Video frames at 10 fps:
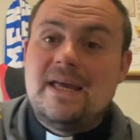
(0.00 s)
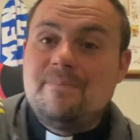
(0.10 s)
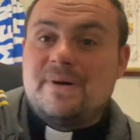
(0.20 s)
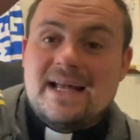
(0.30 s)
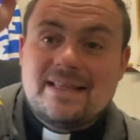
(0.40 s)

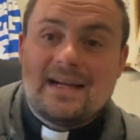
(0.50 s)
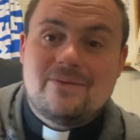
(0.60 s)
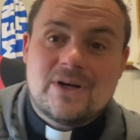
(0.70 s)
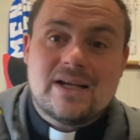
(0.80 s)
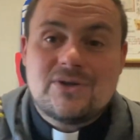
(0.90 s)
Imparate a
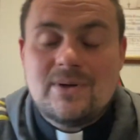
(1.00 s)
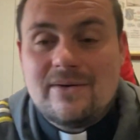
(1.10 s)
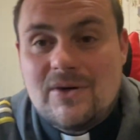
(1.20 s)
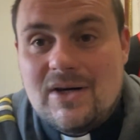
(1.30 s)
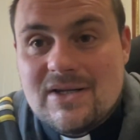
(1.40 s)
lavorare sulla
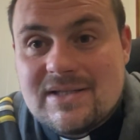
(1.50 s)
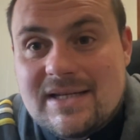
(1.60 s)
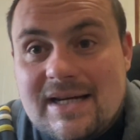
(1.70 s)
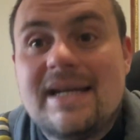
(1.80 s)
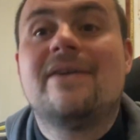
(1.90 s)

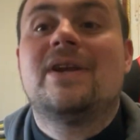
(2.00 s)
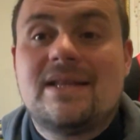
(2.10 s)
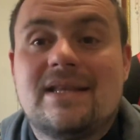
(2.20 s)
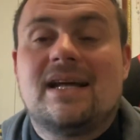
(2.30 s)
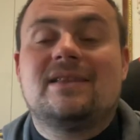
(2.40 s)
vostra, ne
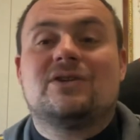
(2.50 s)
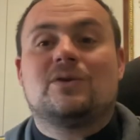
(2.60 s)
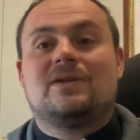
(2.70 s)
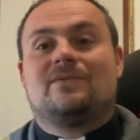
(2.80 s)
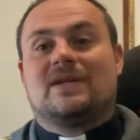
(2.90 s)
avrete tante
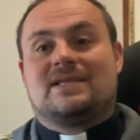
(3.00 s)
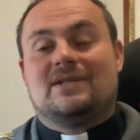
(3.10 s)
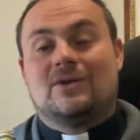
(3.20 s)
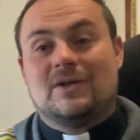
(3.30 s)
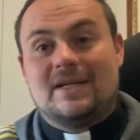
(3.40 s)

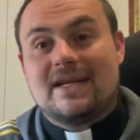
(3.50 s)
soddisfazioni.